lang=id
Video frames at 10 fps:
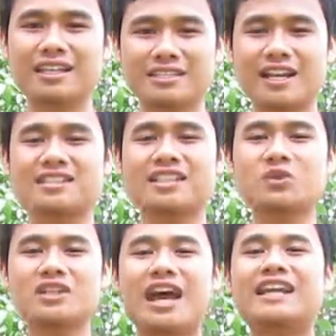Salah
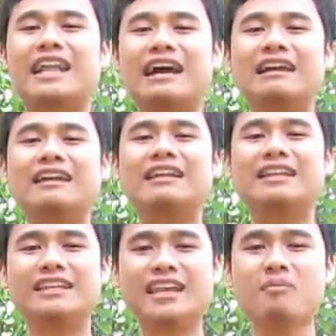satunya adalah
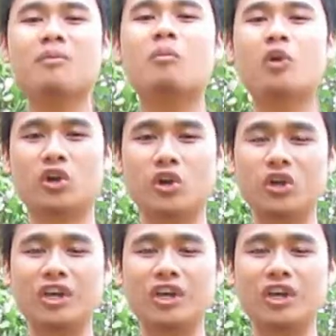diam bodoh.